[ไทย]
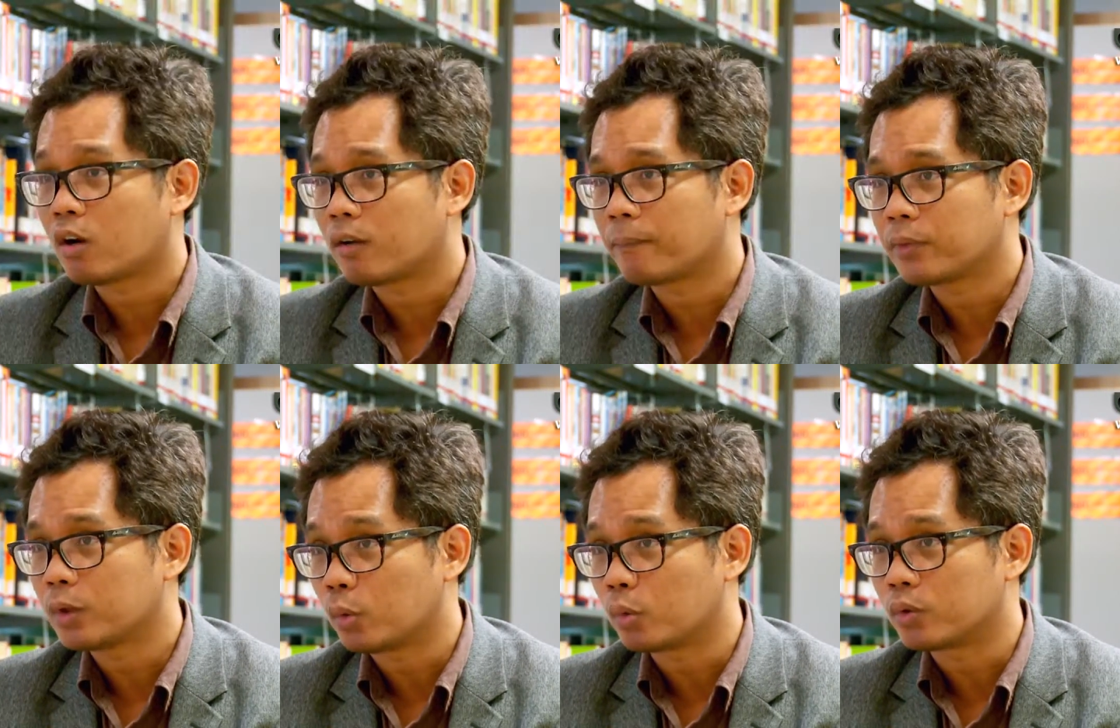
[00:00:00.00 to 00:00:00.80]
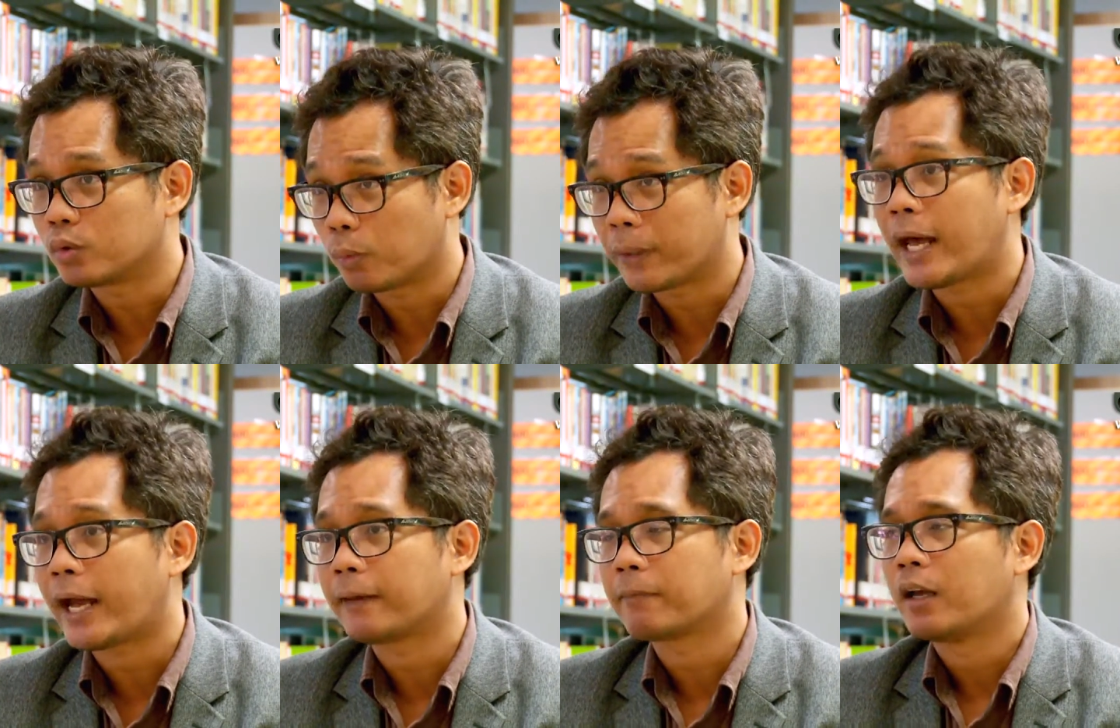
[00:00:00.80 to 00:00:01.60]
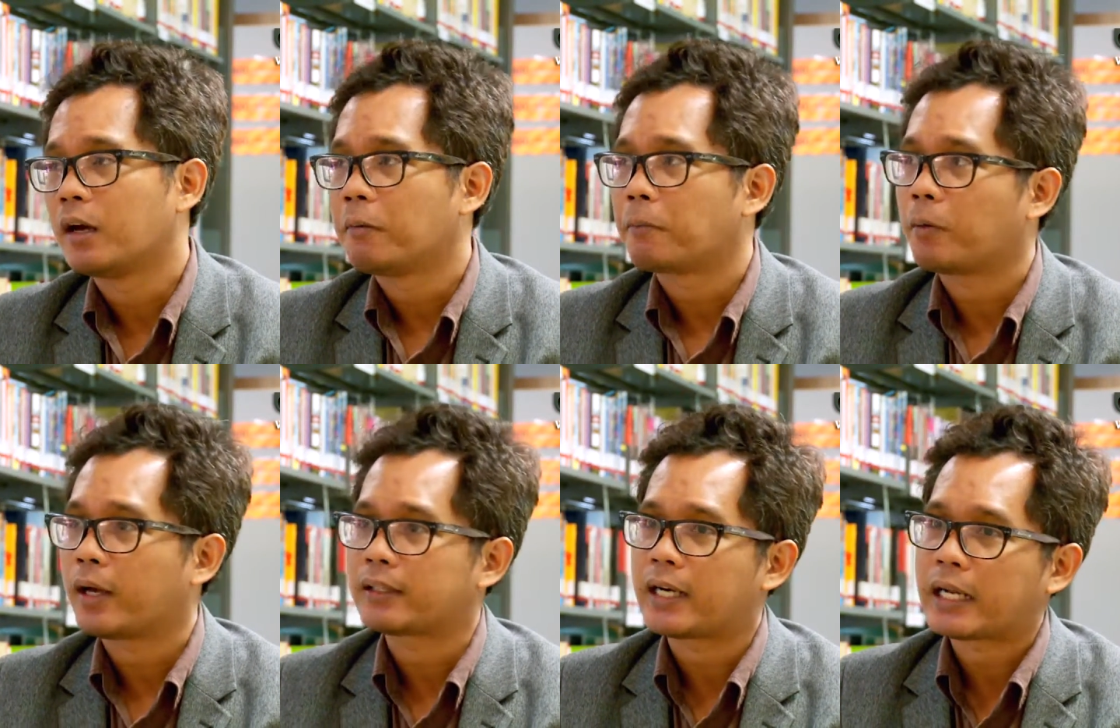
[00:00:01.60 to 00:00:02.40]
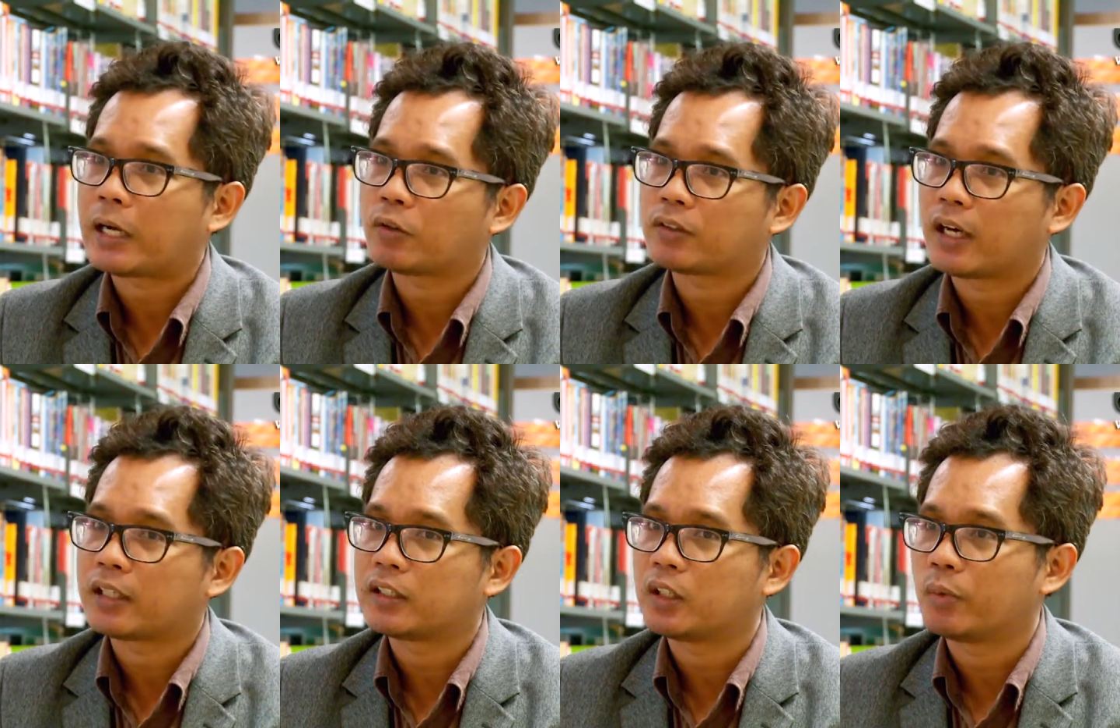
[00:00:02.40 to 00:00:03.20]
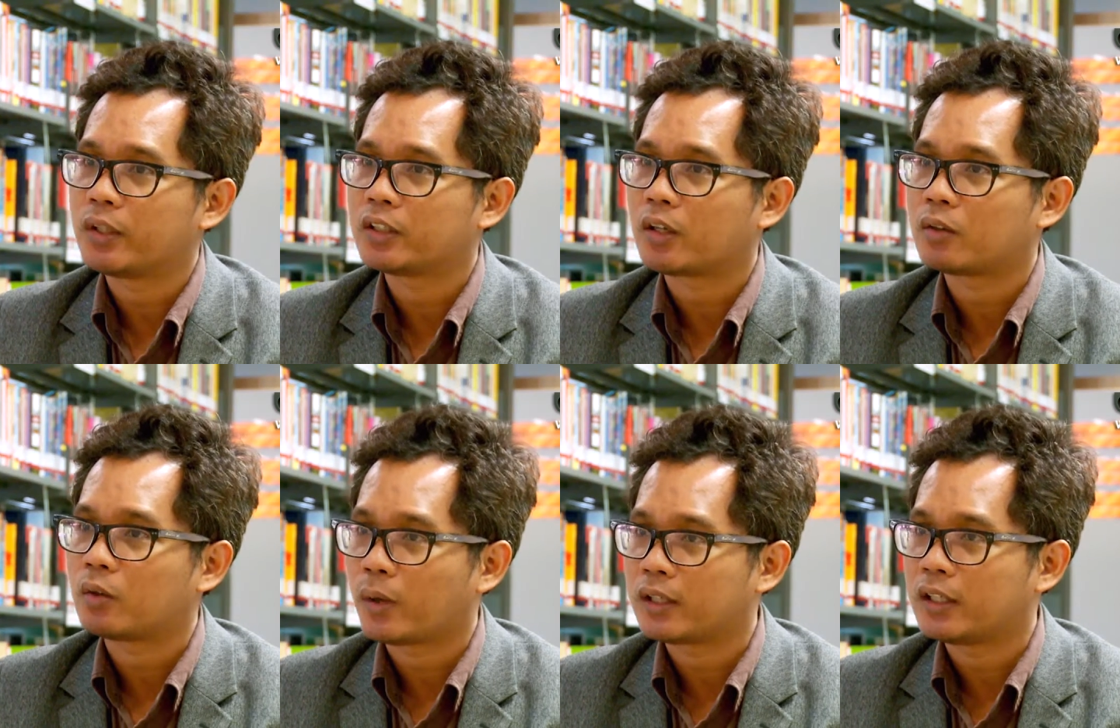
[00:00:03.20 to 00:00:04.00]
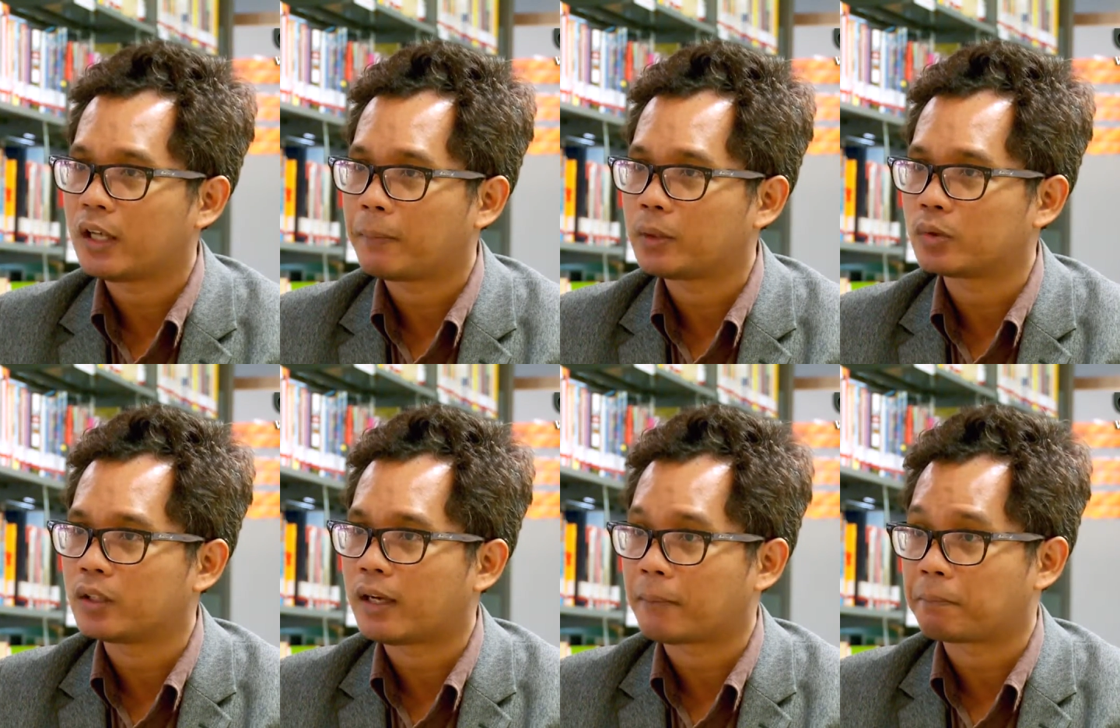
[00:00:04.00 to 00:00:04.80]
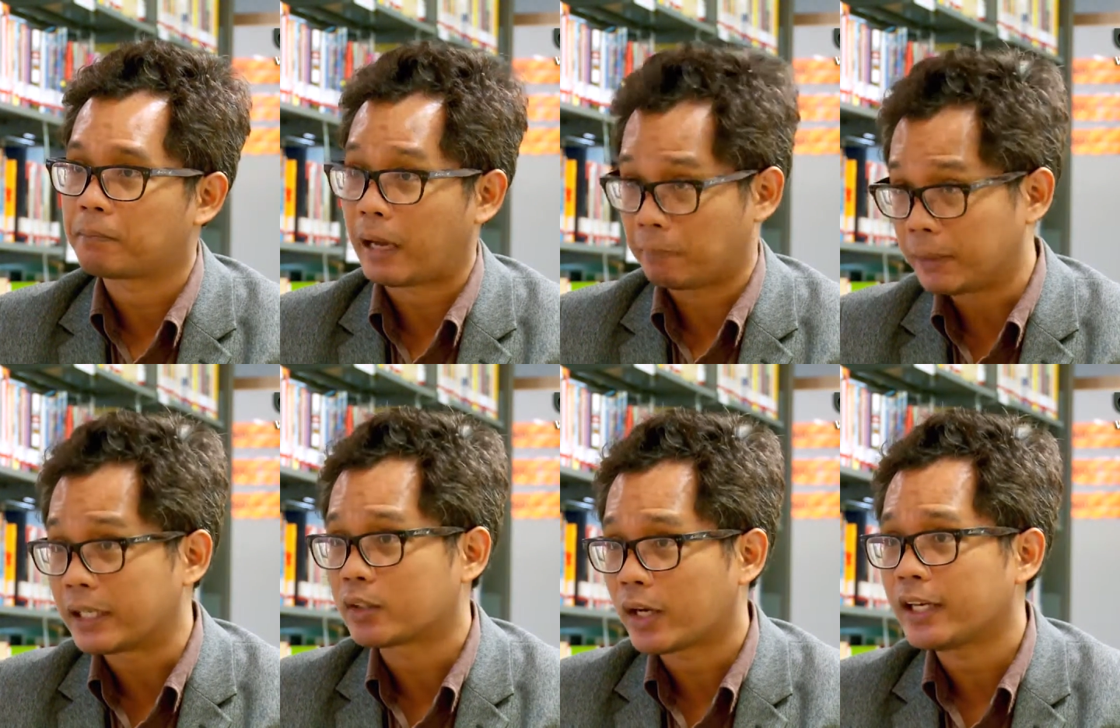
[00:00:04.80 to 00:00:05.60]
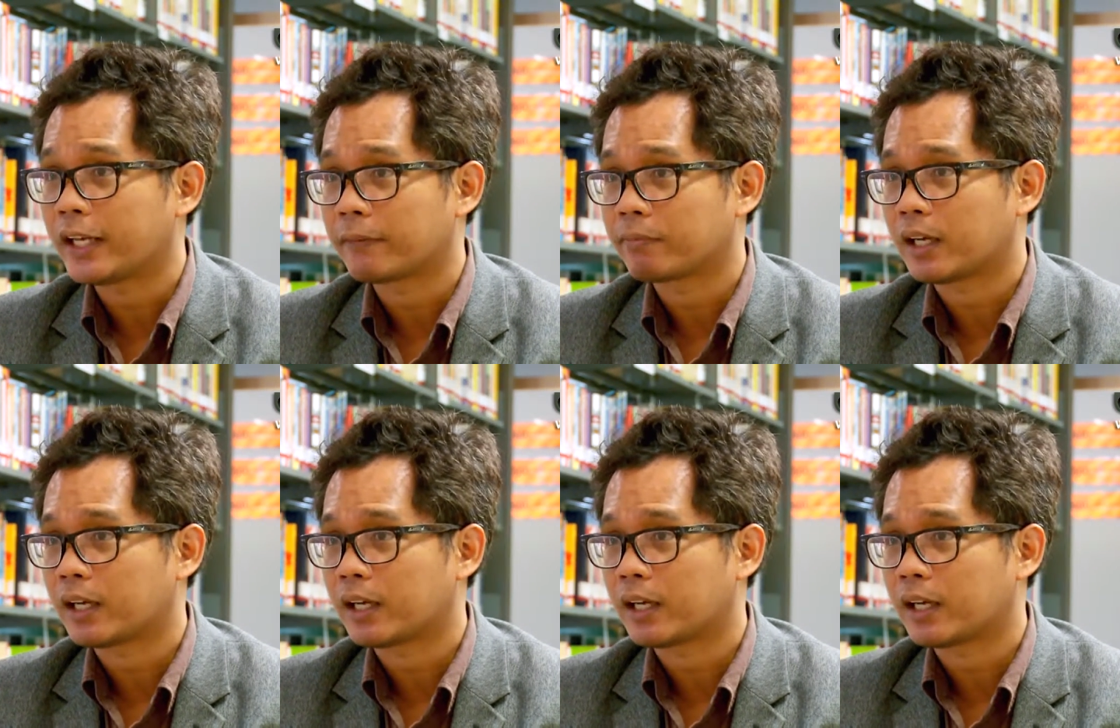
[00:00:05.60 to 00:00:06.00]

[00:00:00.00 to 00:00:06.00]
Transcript: ตอลอยู่อยู่ไปได้ เพราะว่าอัตราค่าโฆษณาในทีวีดิจิตอลทุกวันนี้เนี่ยมันอยู่ที่หลักหลักหมื่นเท่านั้นเอง